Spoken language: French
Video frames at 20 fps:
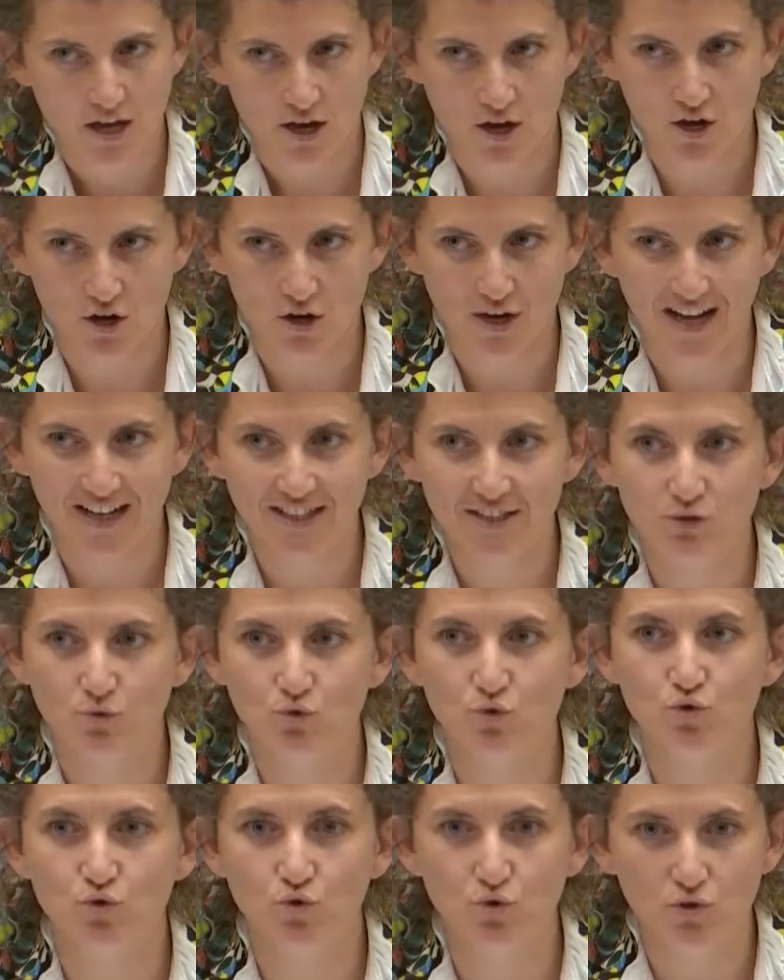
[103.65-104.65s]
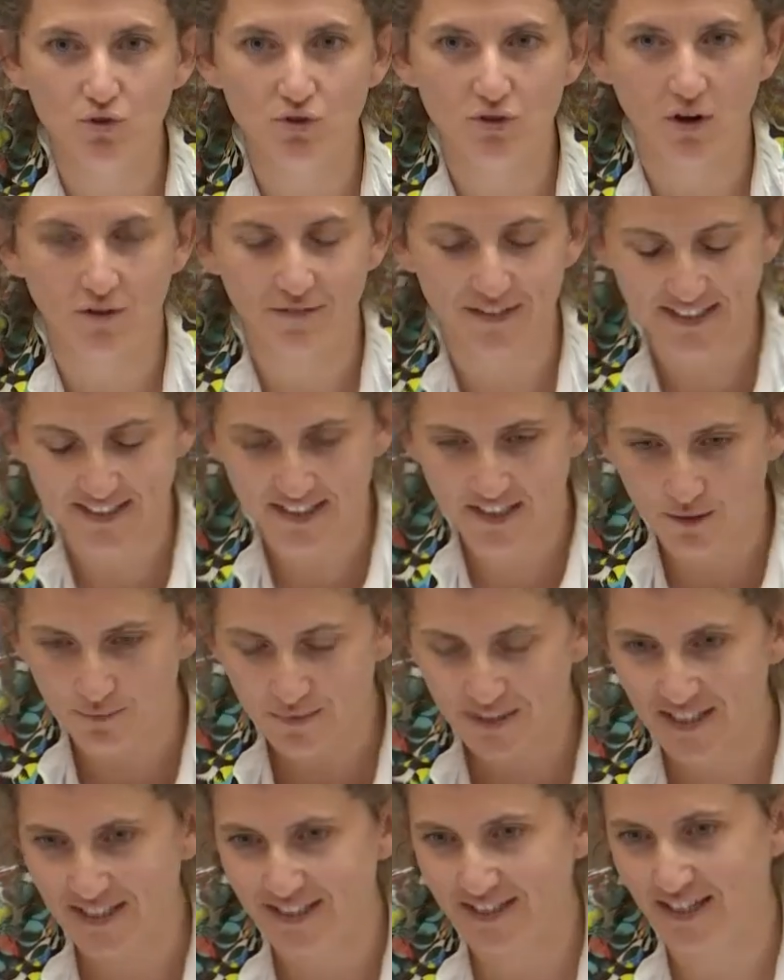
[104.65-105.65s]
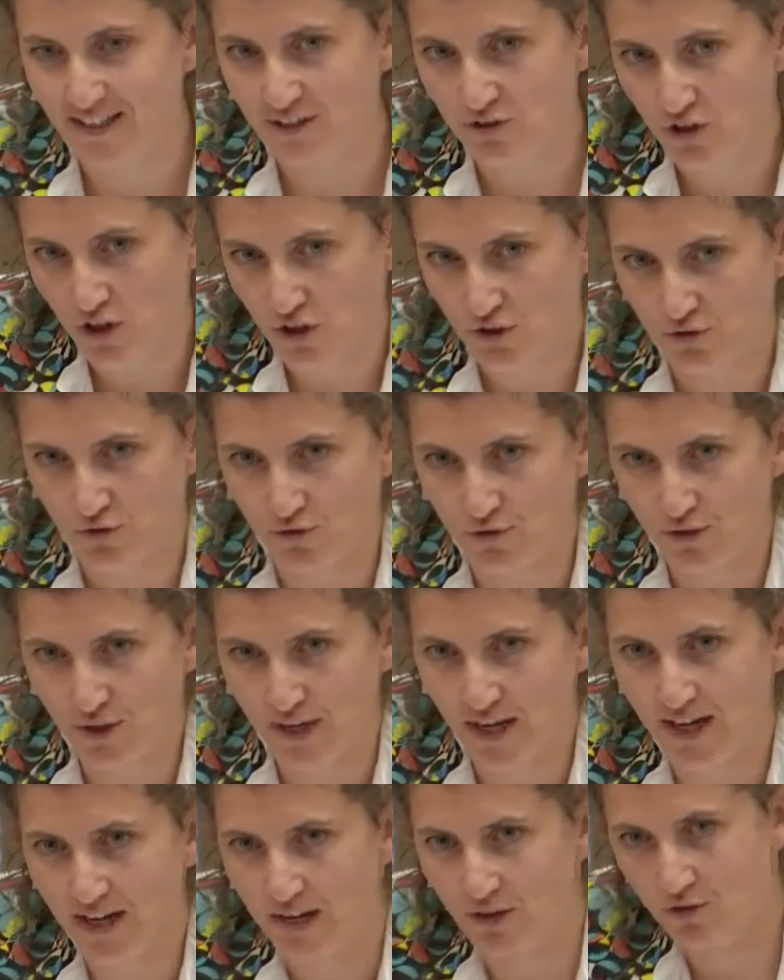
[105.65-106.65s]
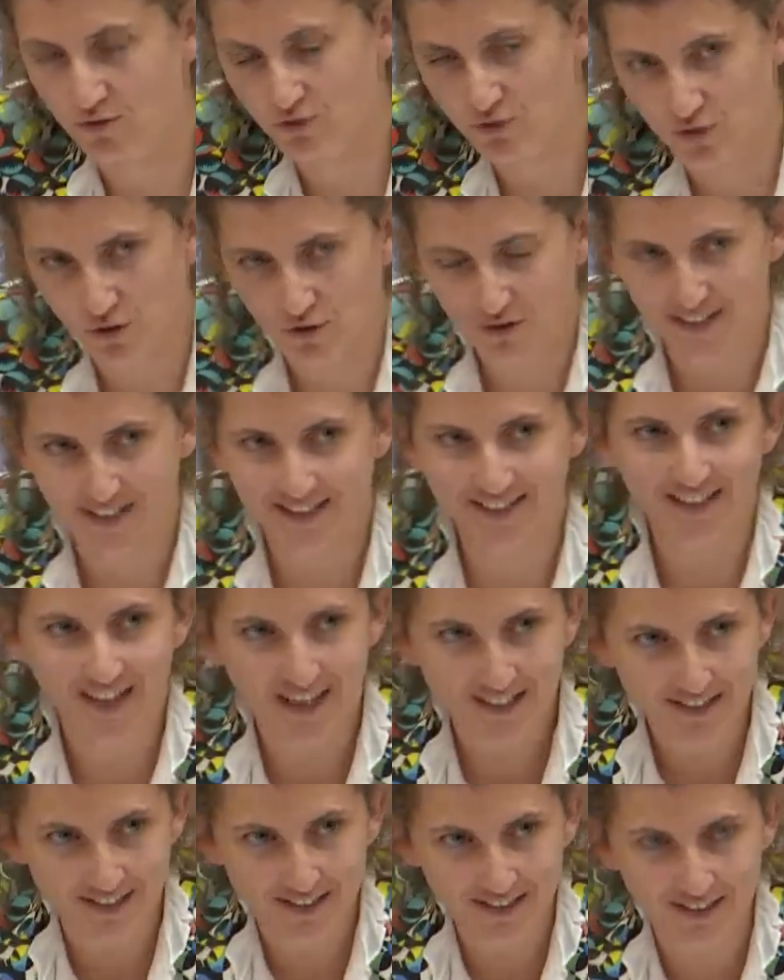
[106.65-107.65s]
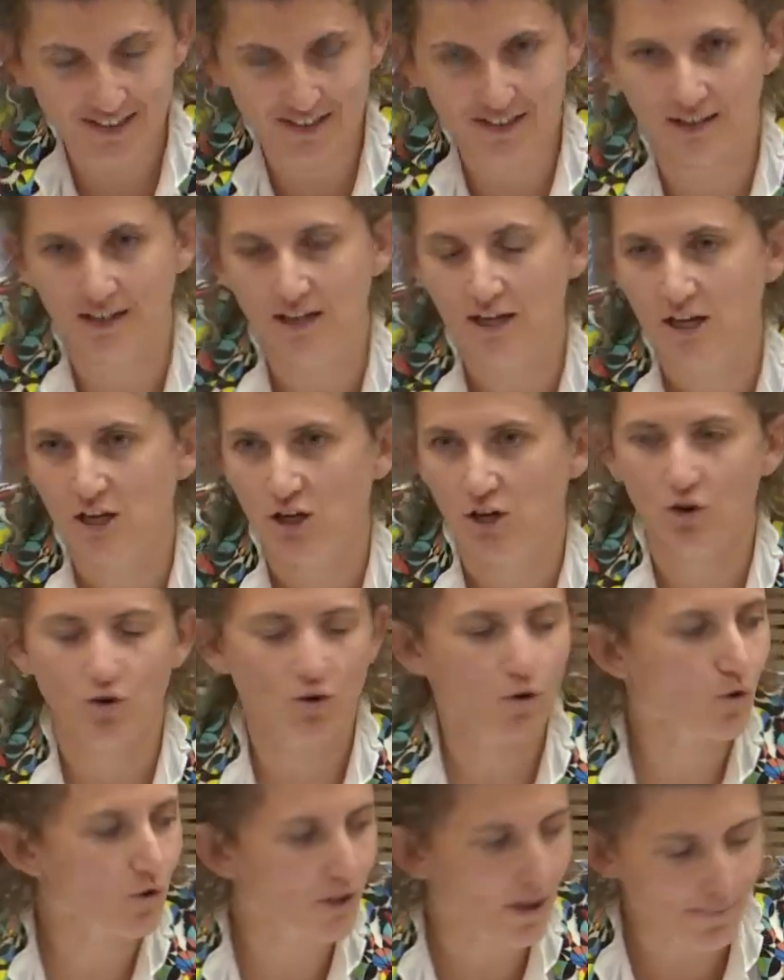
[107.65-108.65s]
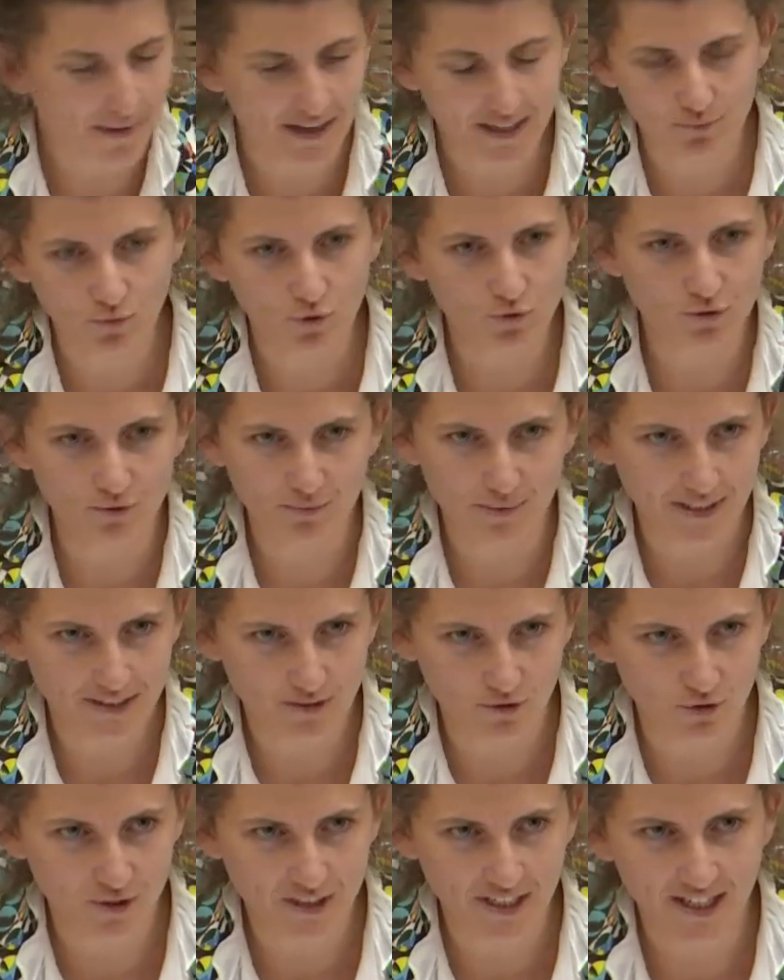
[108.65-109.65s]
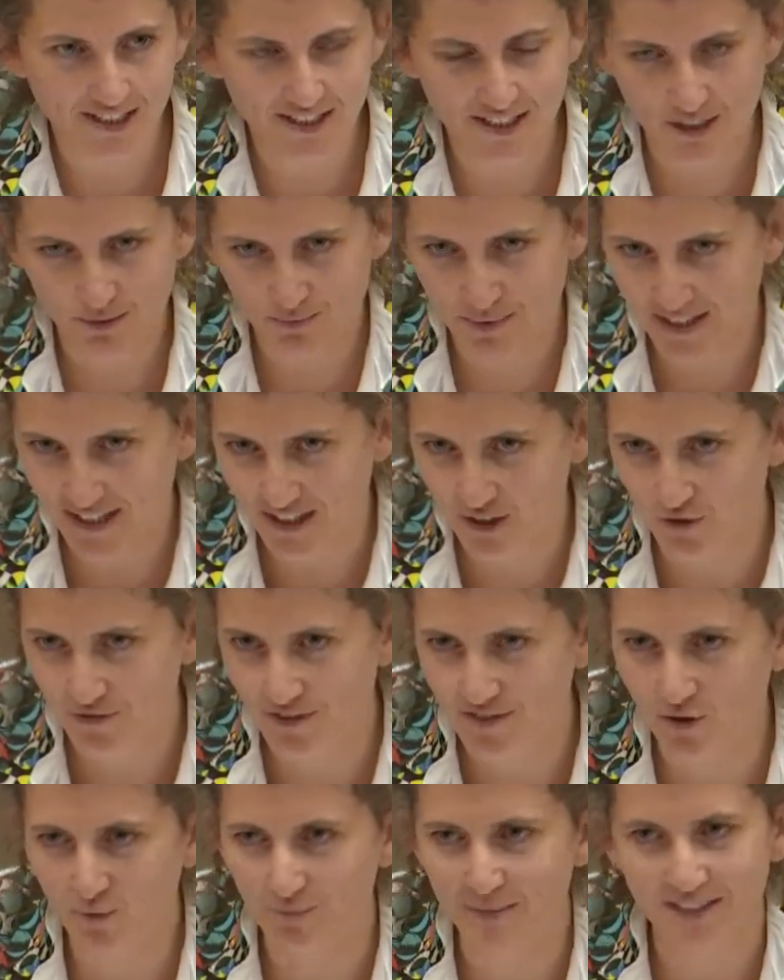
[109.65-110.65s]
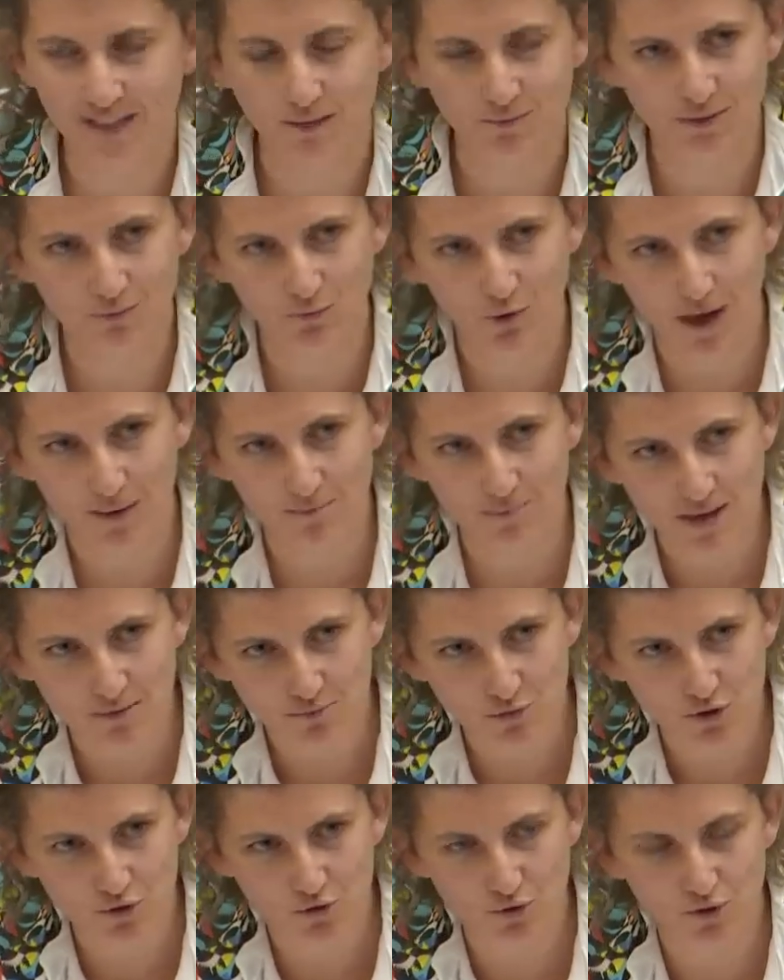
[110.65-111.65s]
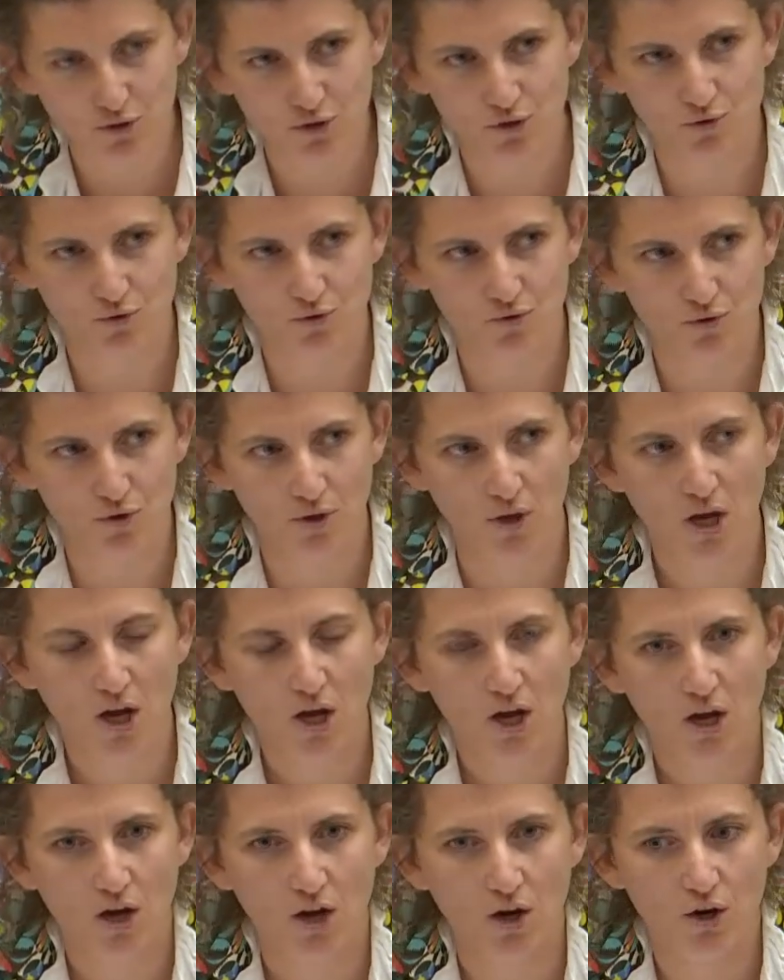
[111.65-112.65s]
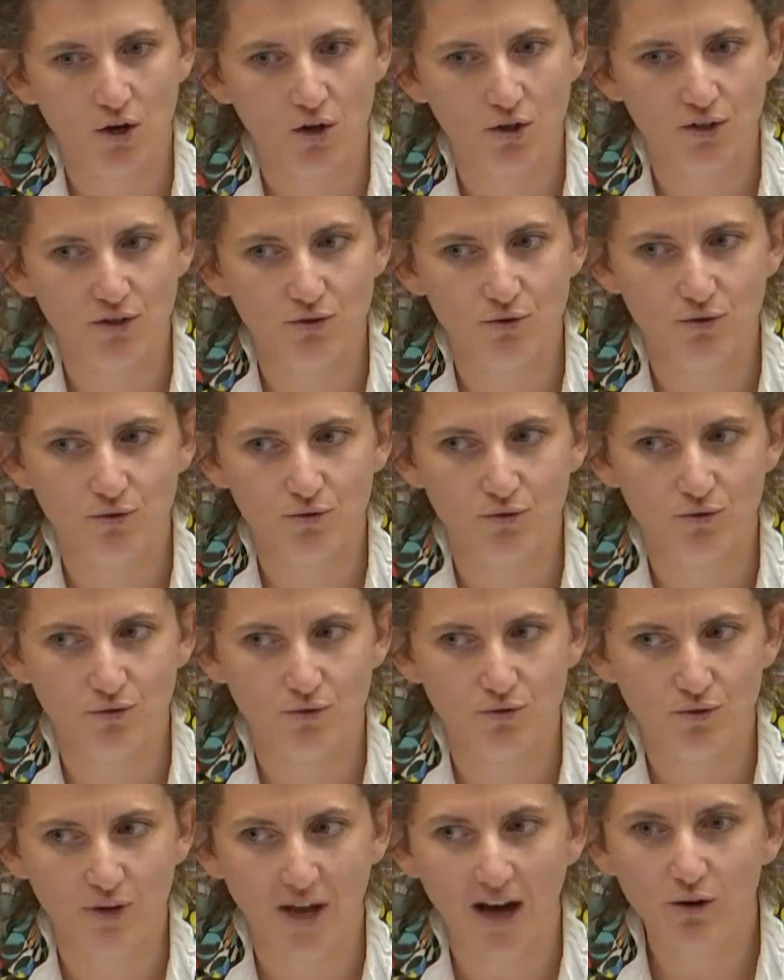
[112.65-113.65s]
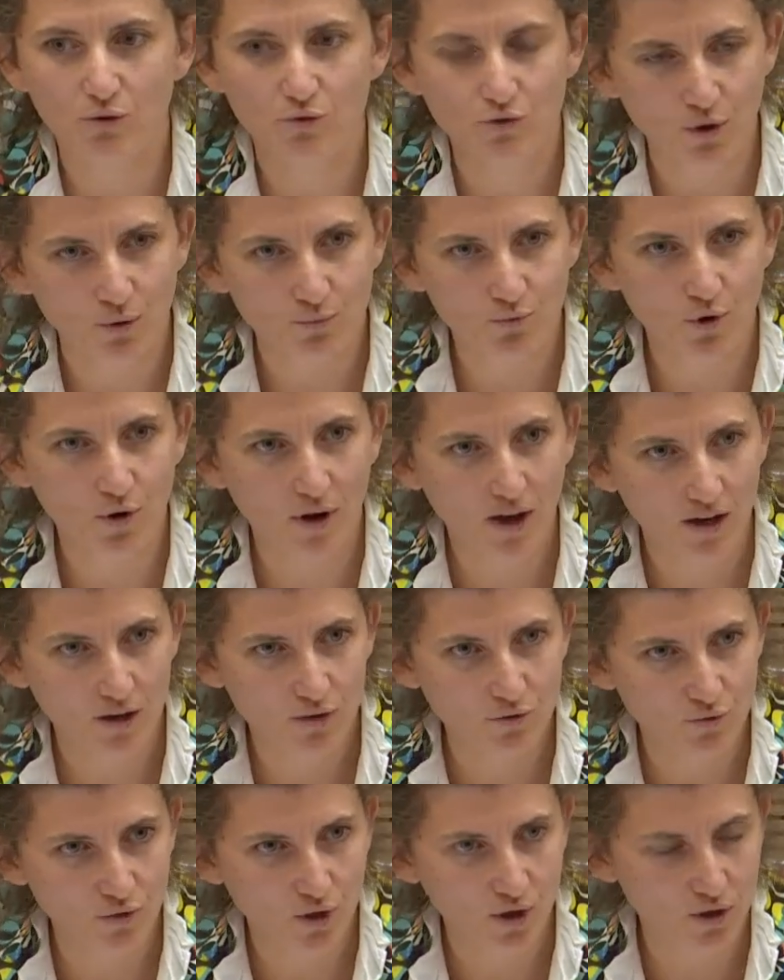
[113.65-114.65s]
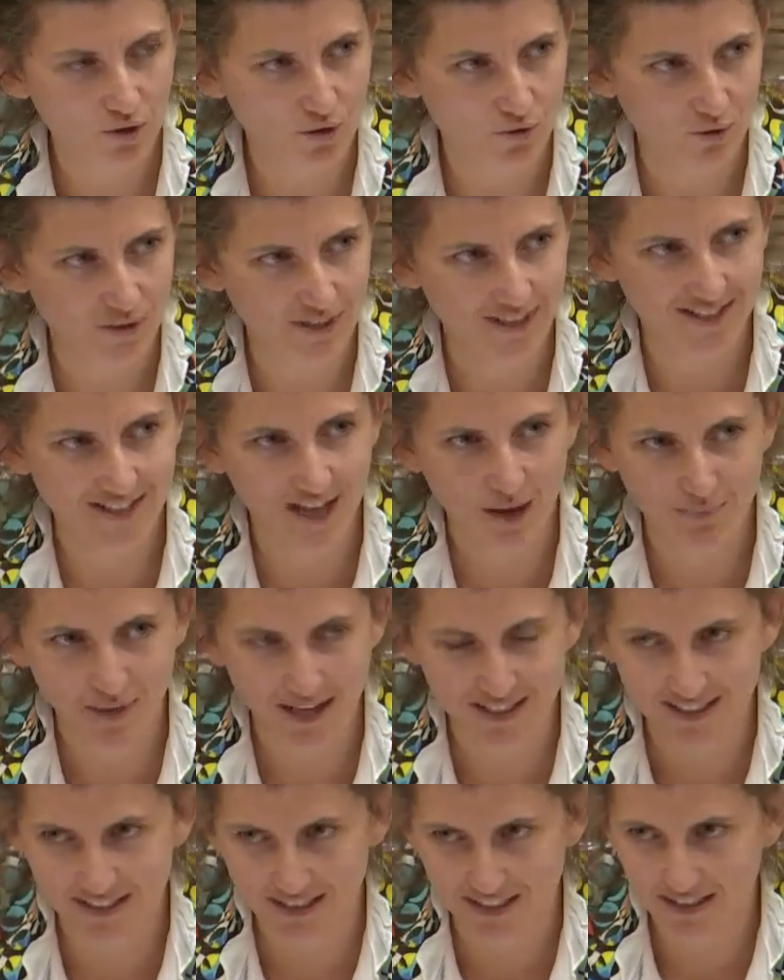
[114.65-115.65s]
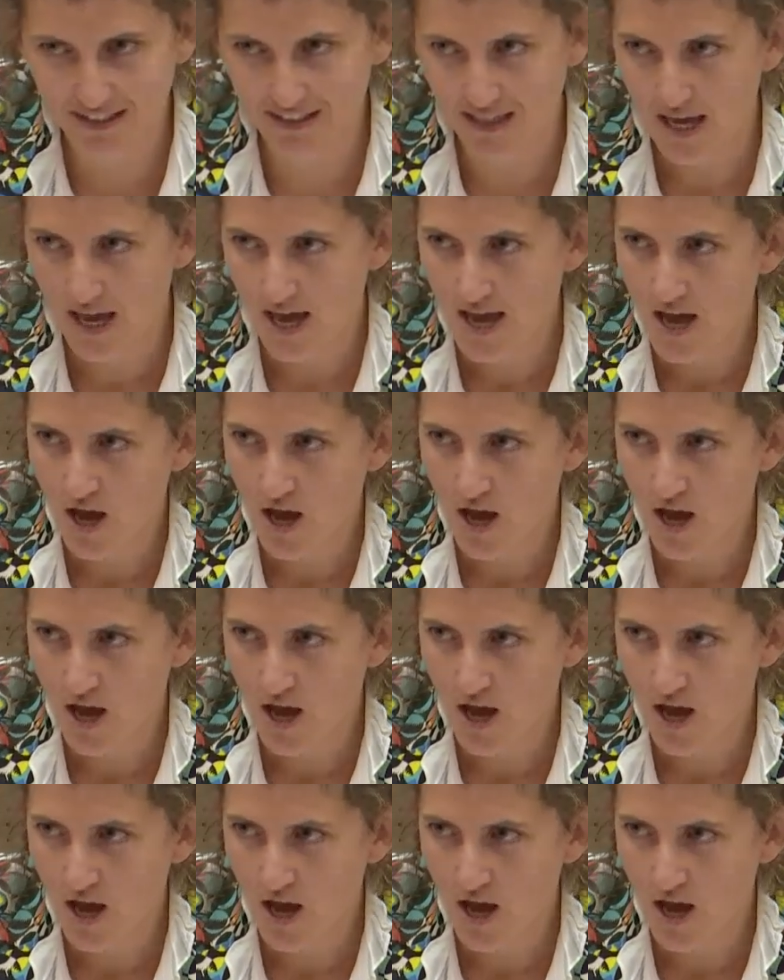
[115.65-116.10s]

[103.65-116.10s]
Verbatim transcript: elles sont toutes. En fait, c'est comme si les acteurs culturels, en l'occurrence les artistes, on a parlé beaucoup de, théâtre et de spectacle vivant, mais c'est un petit peu la même chose sur l'art contemporain ou, ou, les arts plastiques.